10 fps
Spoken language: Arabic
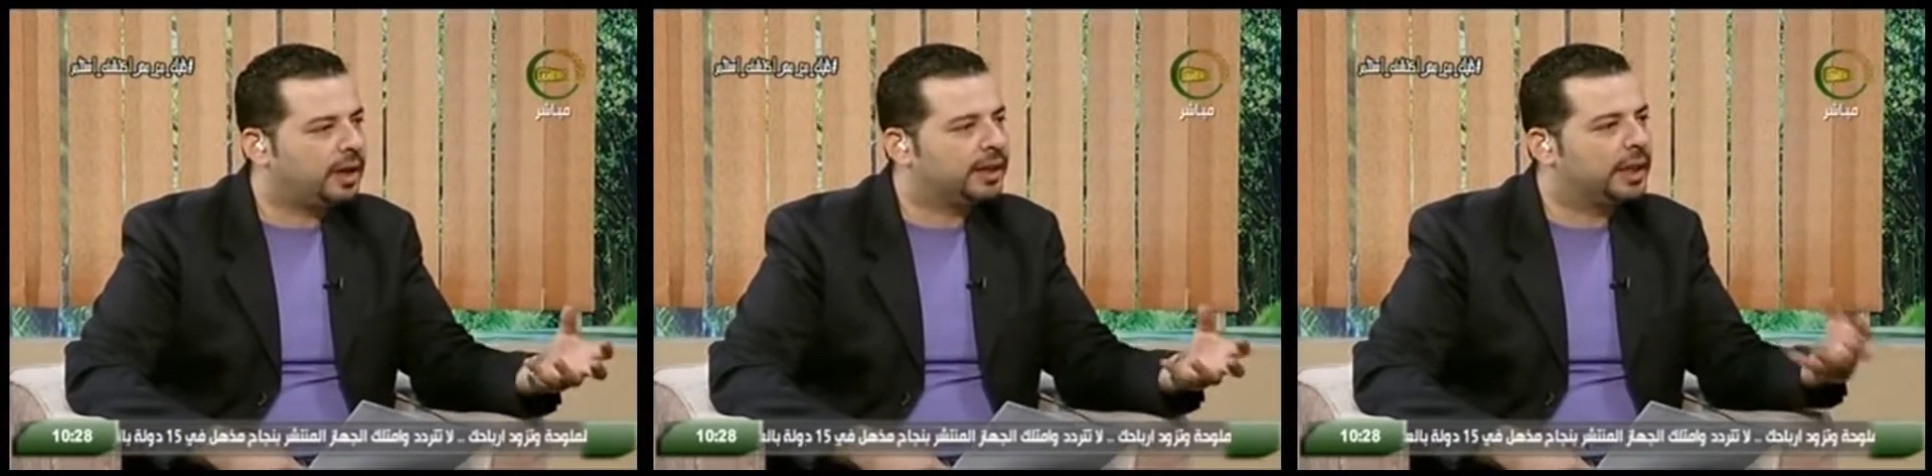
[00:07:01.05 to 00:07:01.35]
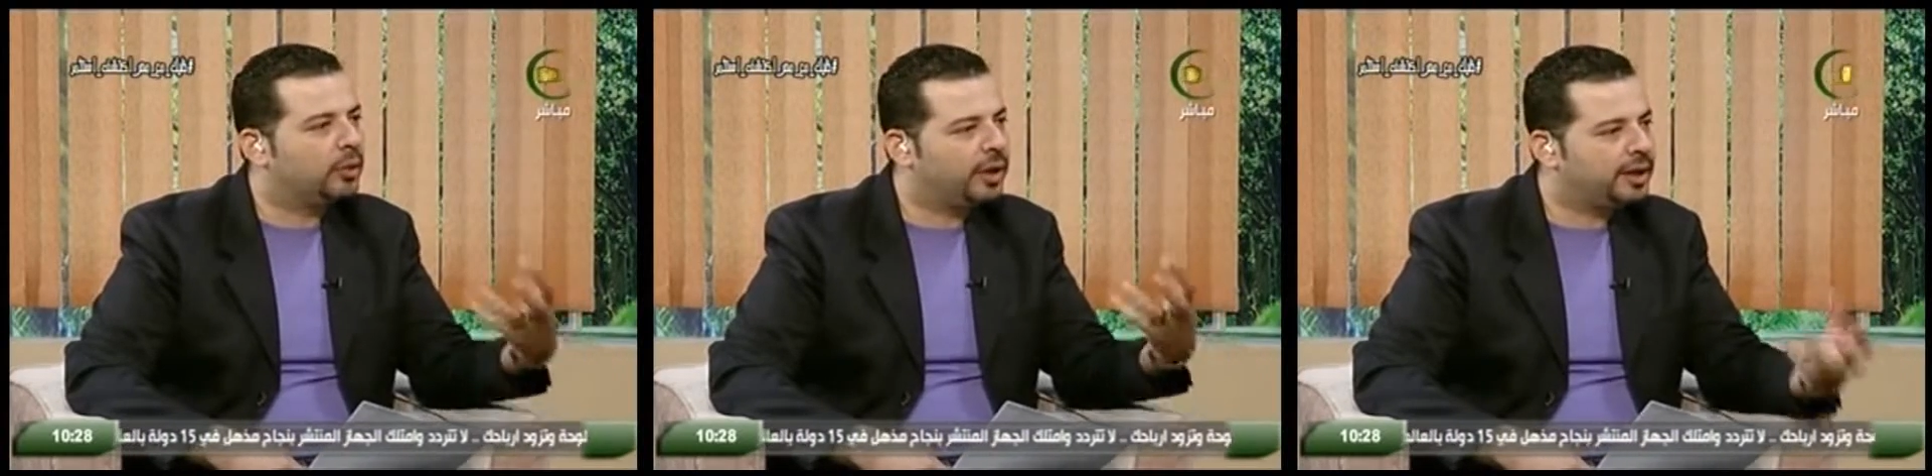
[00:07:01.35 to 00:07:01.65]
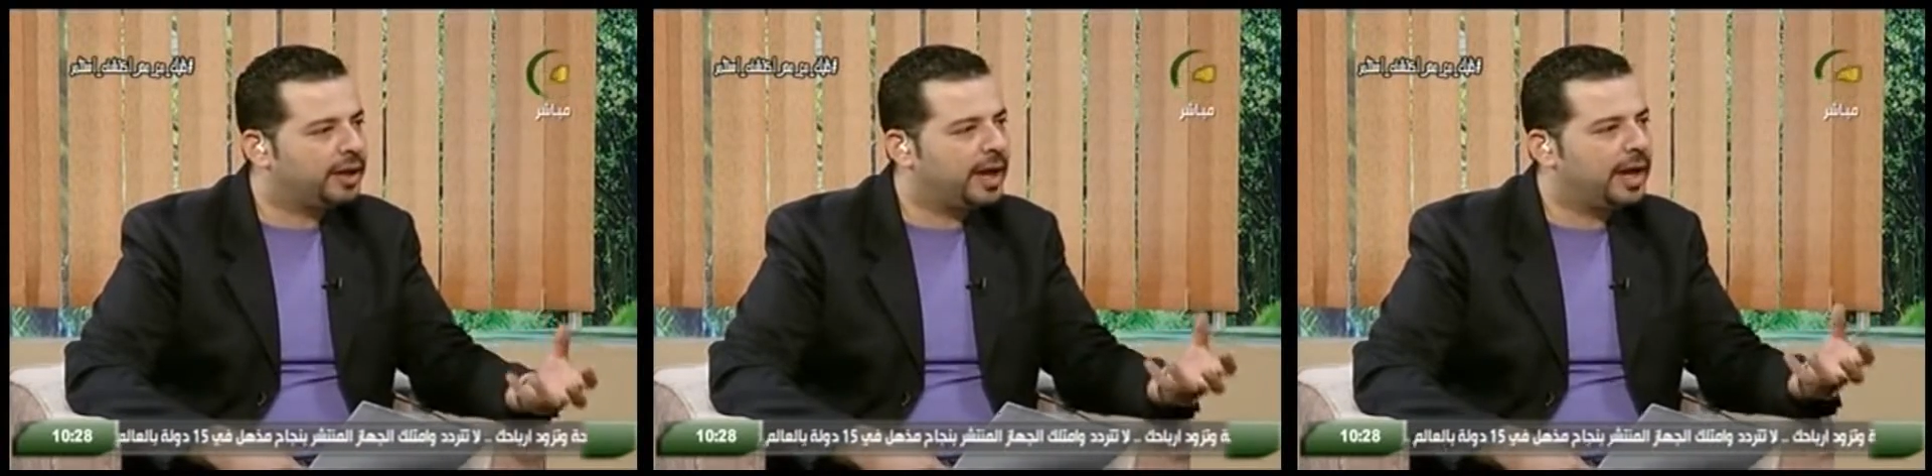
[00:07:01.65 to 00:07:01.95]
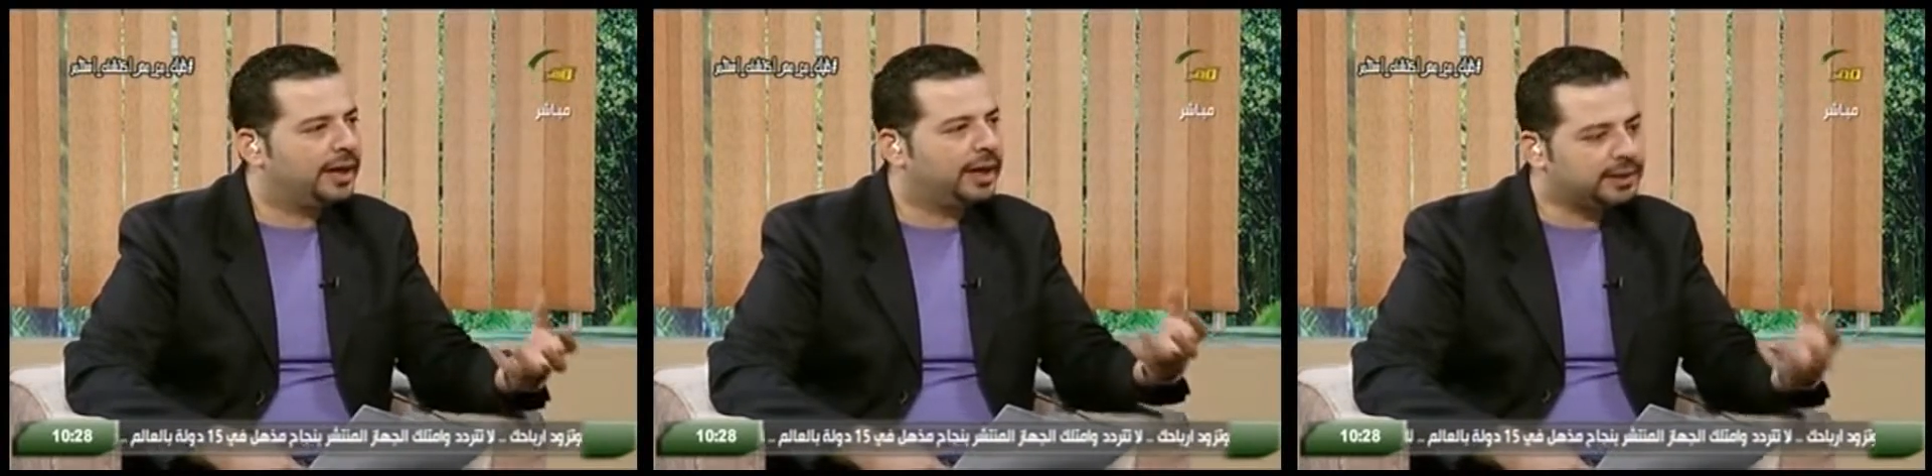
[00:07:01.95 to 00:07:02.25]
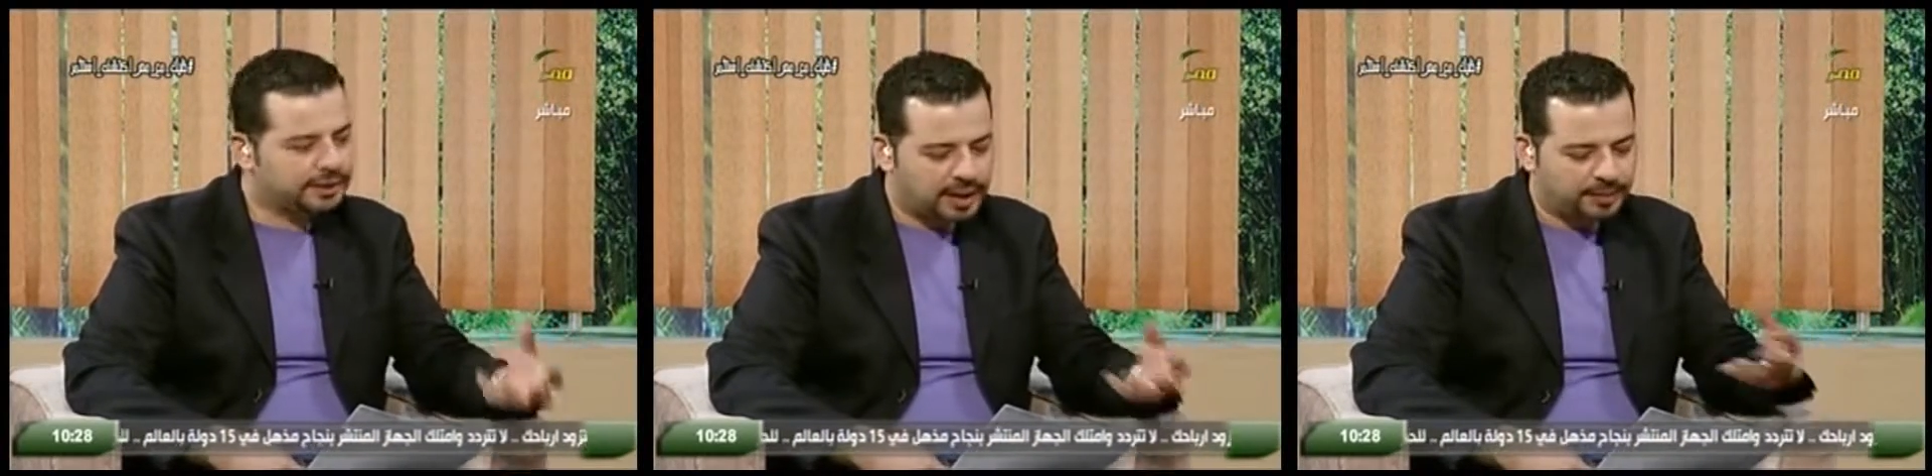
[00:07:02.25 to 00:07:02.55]
الدولية
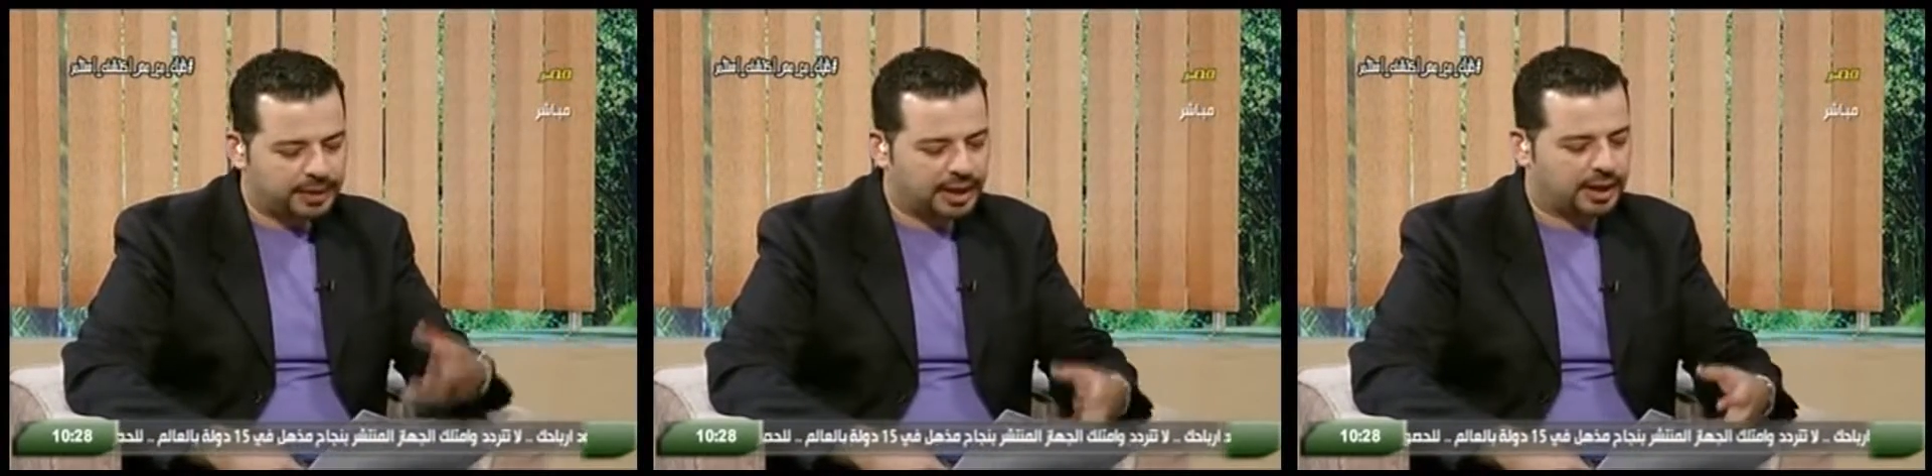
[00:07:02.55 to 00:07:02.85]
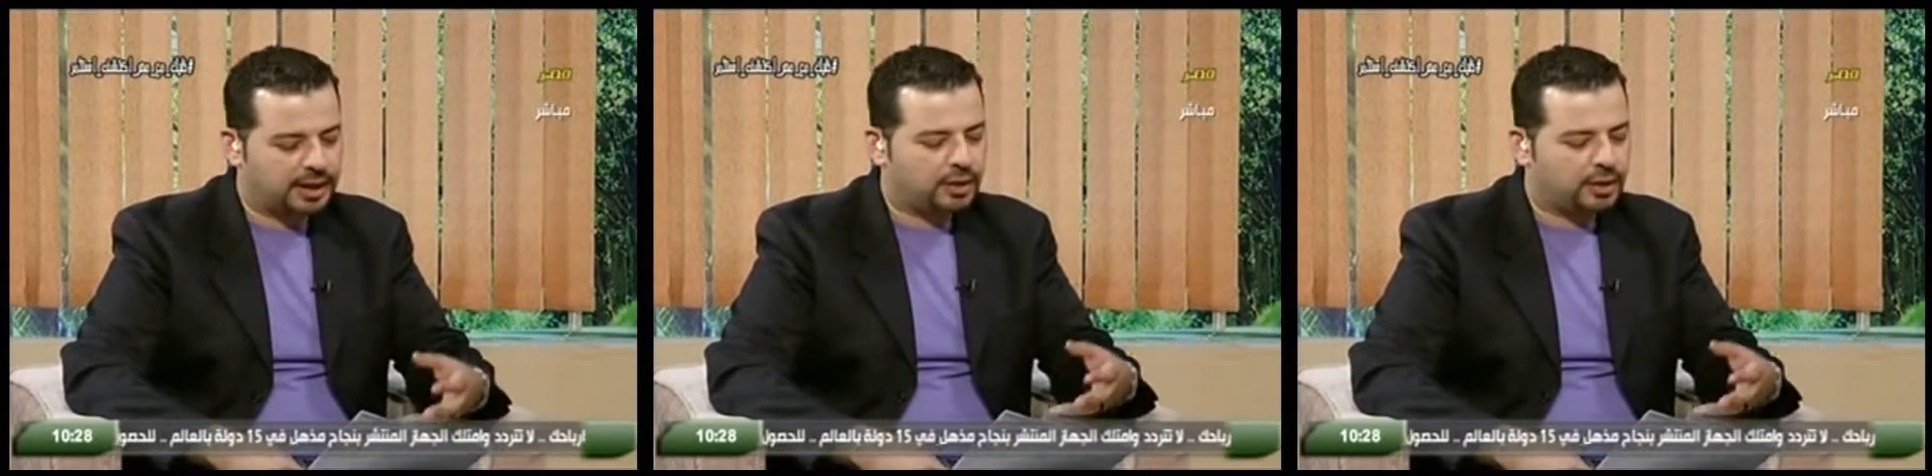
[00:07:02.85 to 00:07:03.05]
التي تمنع